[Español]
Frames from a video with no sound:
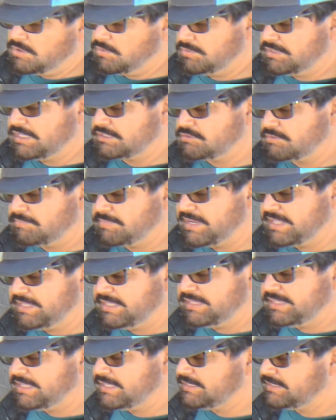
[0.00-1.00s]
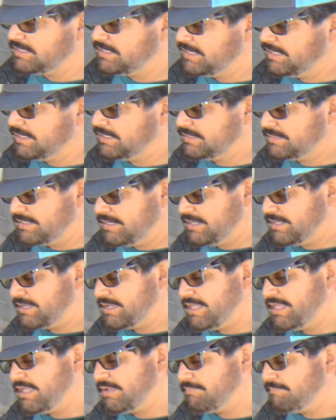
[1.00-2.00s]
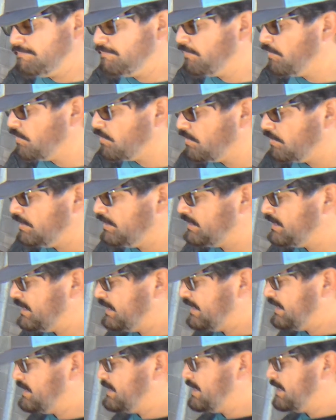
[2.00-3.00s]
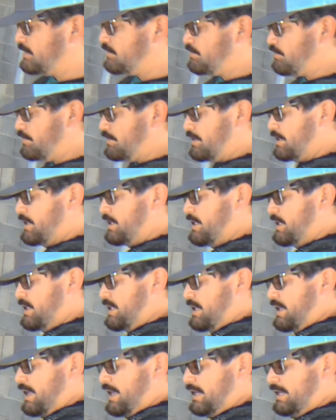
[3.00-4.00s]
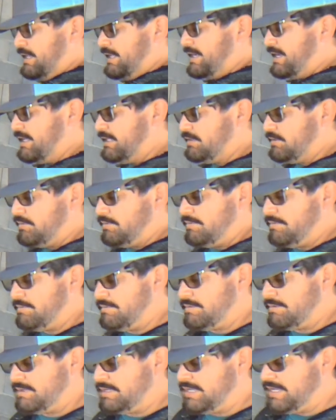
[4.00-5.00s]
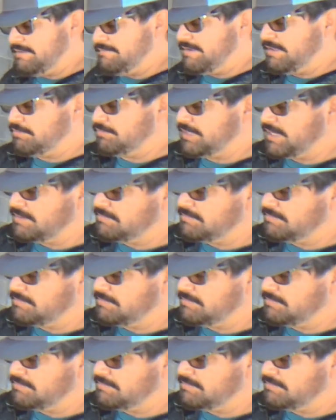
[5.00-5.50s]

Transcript: una sopladita entre cada poco, entre que estás alijando, le va a durar